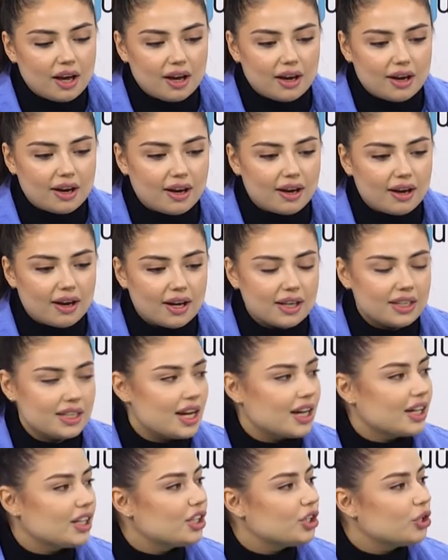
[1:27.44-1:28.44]

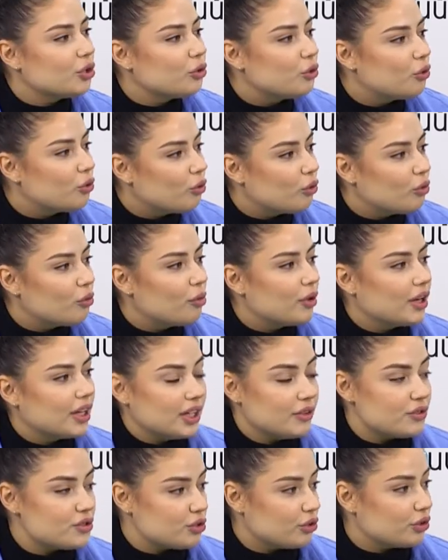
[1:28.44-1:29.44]
яркие губы,
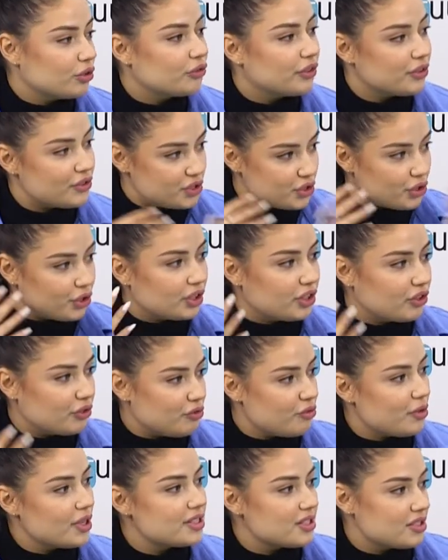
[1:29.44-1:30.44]
и все, все это
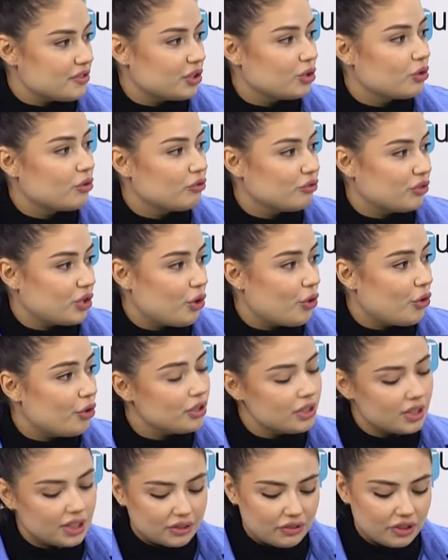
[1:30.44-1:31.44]
вместе в одном
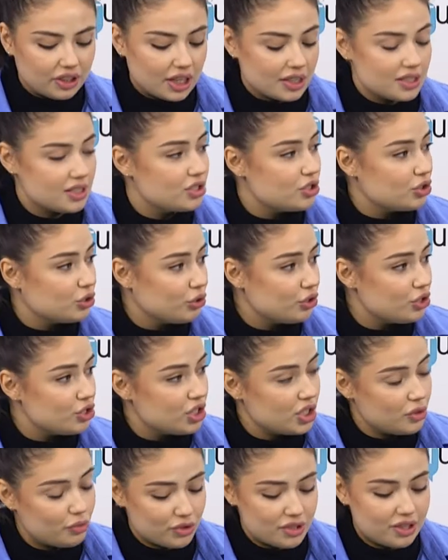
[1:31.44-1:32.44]
флаконе к 12
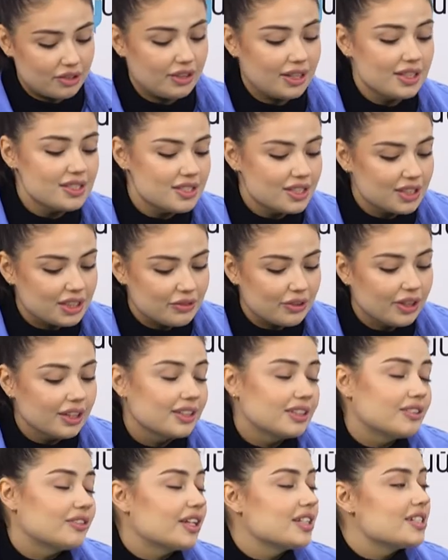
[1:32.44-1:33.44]
ночи, и после 12 это
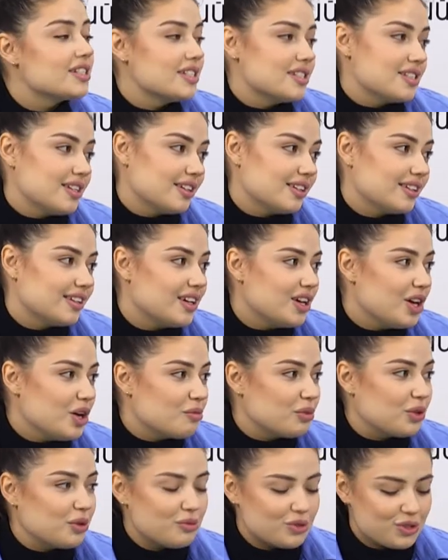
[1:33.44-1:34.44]
выглядит отвратительно,
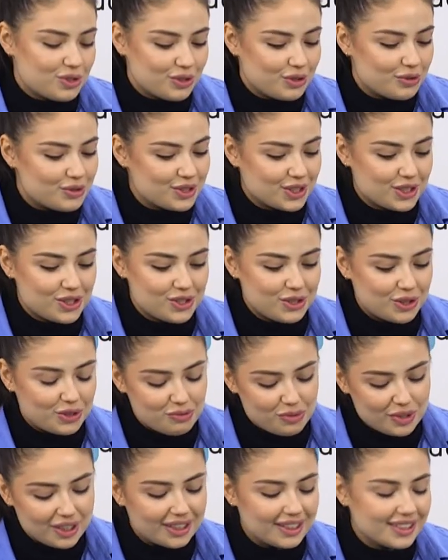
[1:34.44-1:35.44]
потому что люди
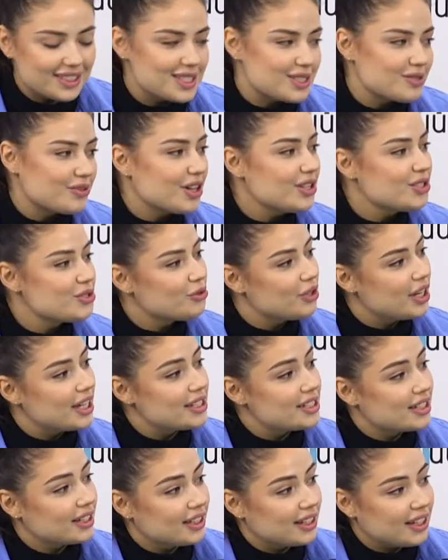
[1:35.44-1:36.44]
начинают пить, танцевать,
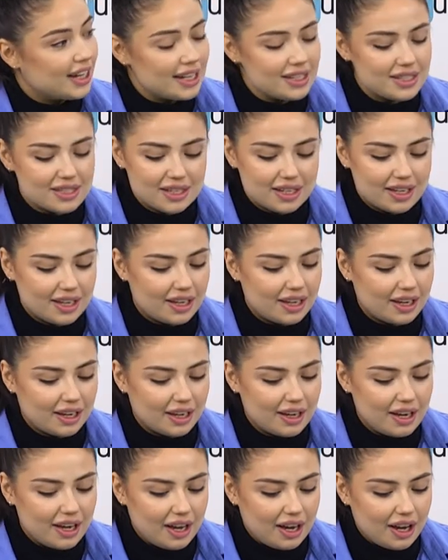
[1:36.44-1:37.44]
гулять, отдыхать,
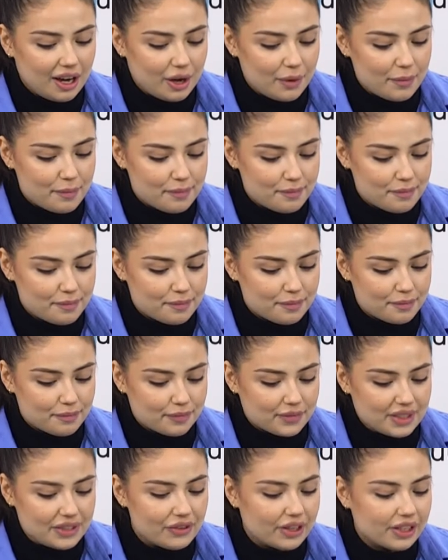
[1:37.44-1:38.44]
и
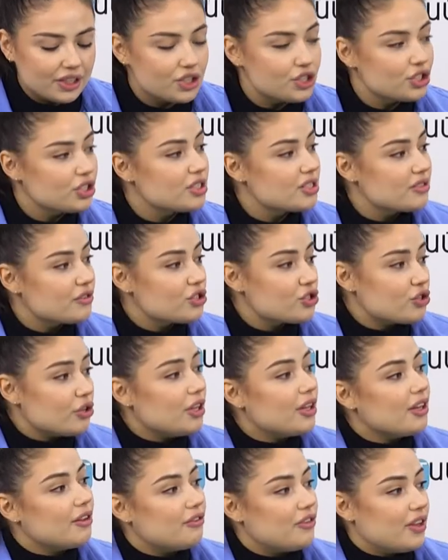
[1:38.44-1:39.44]
м- ты выглядишь не свежо
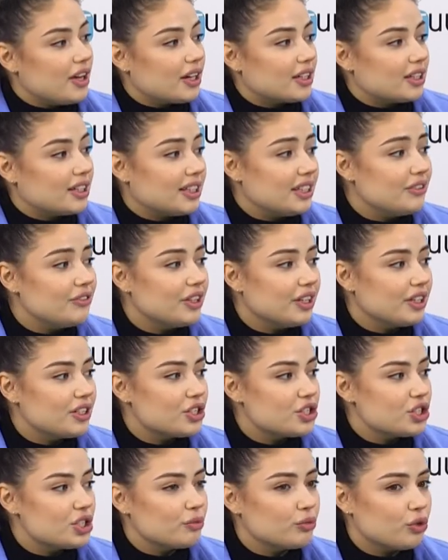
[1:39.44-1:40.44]
и эффектно, ты
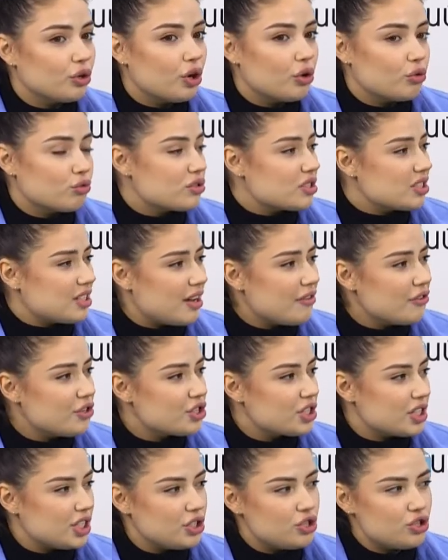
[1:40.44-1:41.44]
выглядишь немного
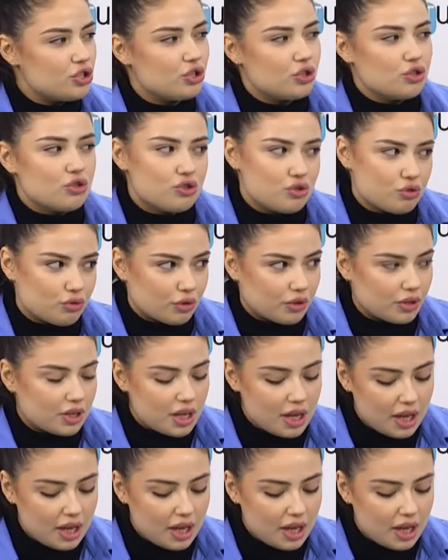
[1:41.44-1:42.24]
уставше и чересчур.